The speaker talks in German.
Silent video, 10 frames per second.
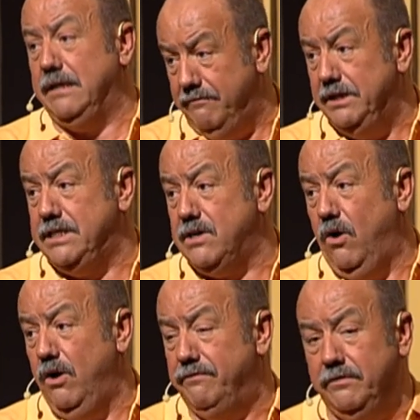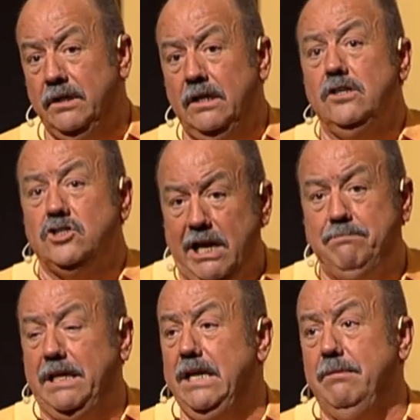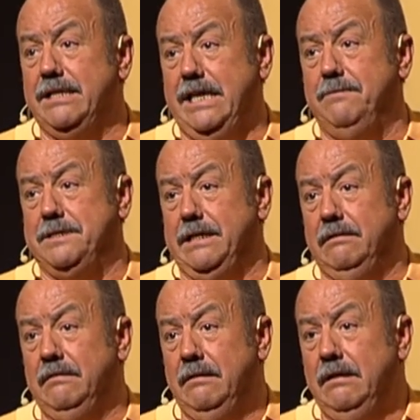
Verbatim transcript: da wird nicht geholfen. Schleppt die lieber selbst hin.